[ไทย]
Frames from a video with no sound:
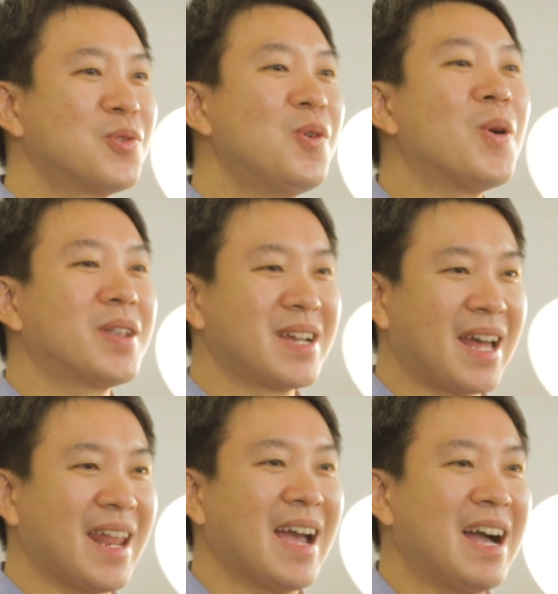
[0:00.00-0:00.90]
ทุกๆ6เดื
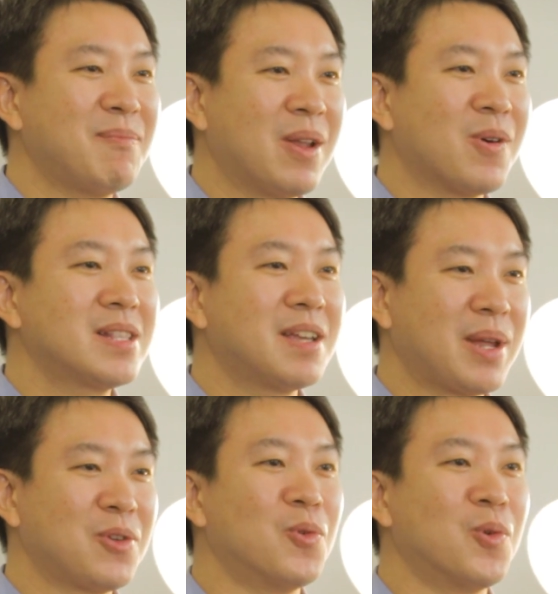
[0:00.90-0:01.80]
อนนะครับเราก็จะ
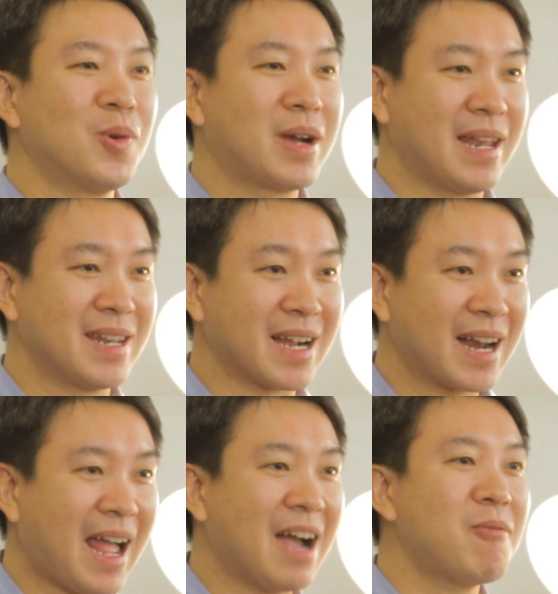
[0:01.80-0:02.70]
มาดูกัน
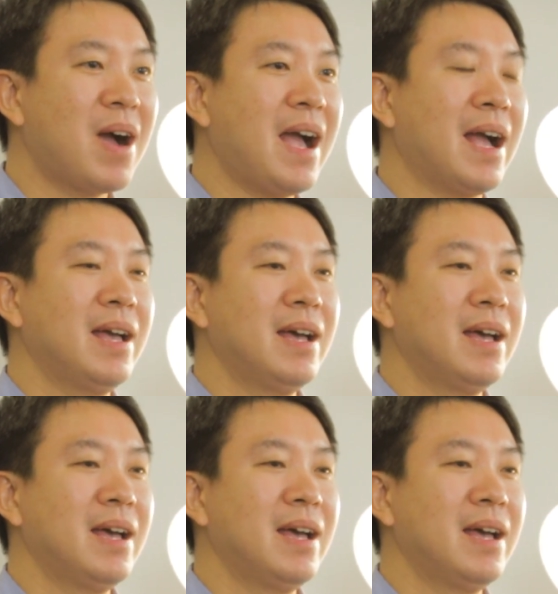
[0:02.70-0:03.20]
1ครั้งว่า